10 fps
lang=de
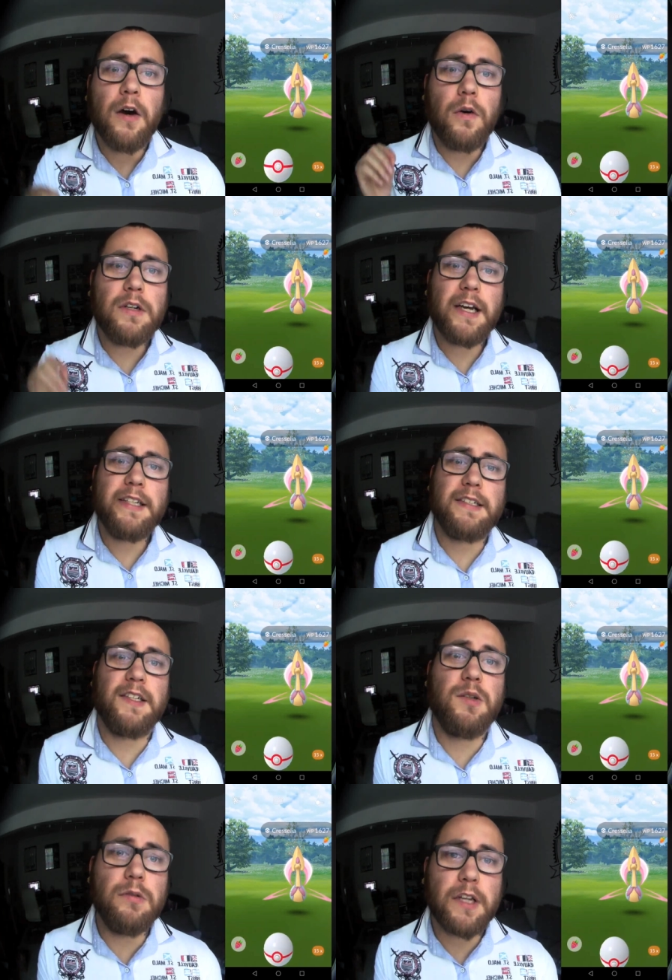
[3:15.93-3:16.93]
und da ist
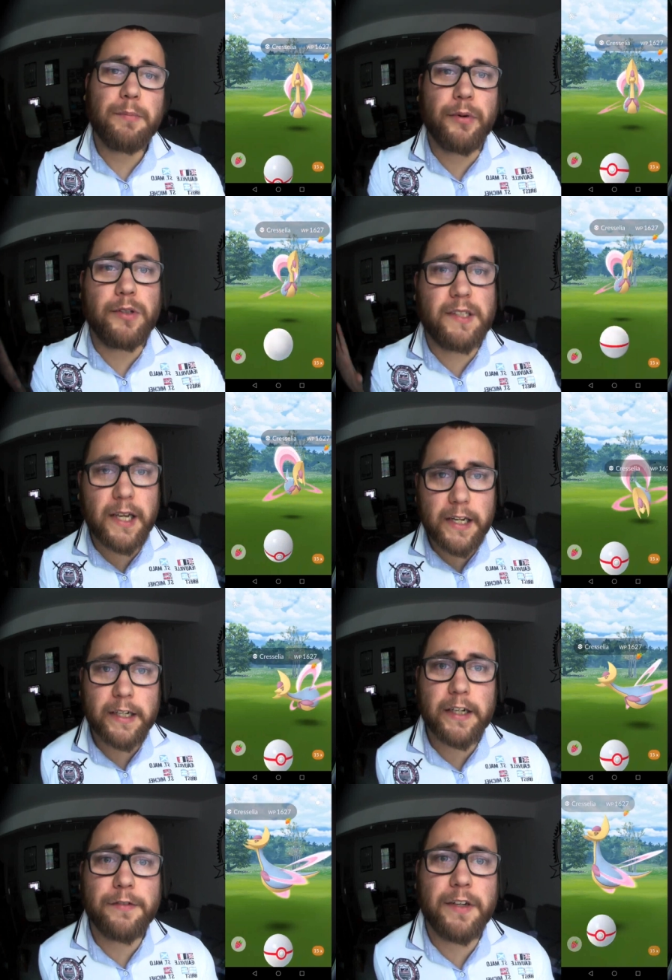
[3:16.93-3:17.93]
das
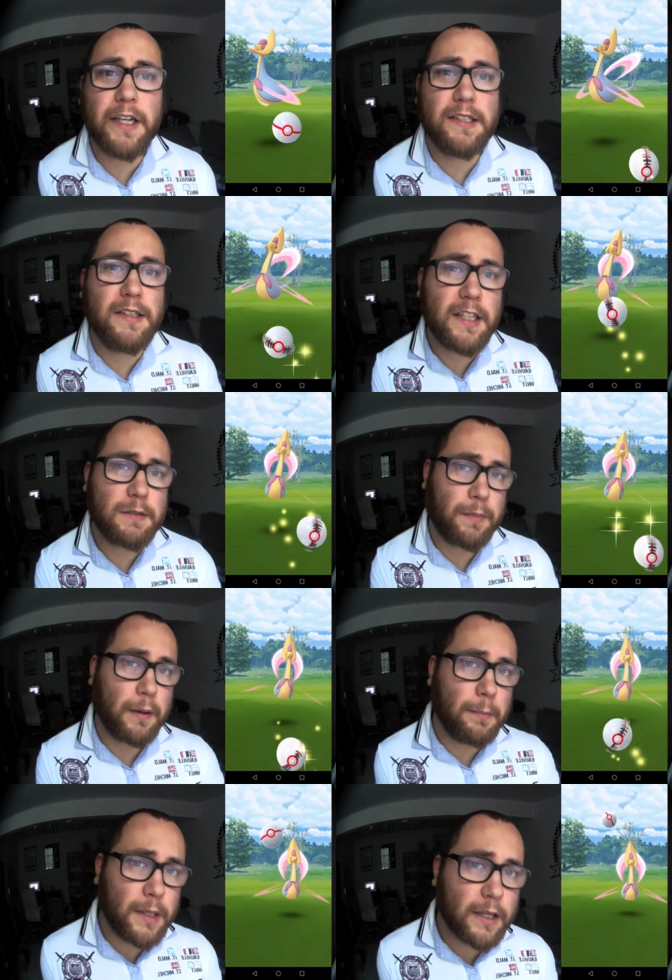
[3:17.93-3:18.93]
hundertprozentige gewesen, nicht
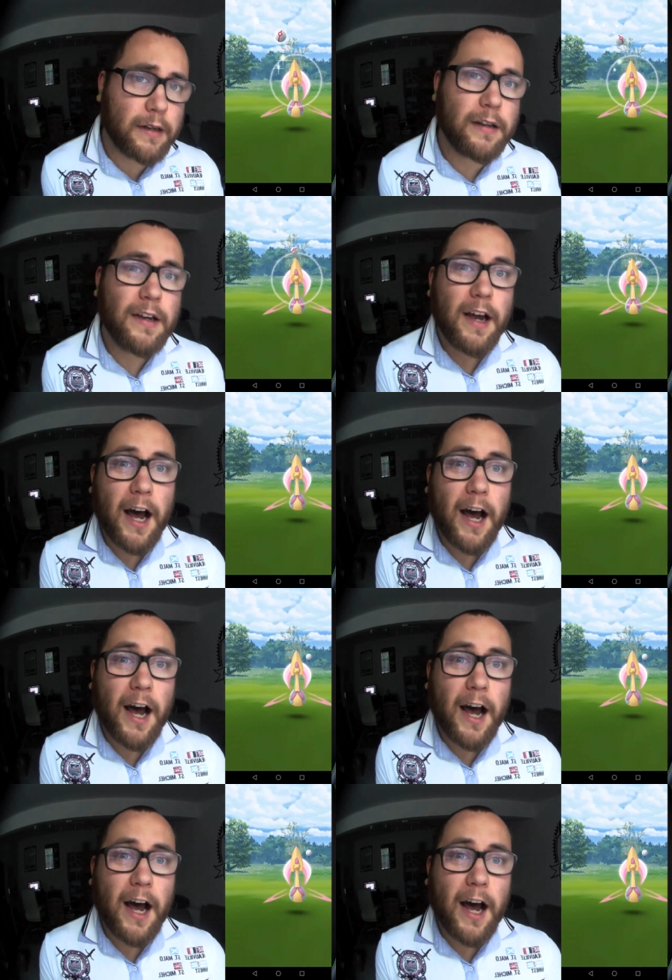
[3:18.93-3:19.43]
bei mir,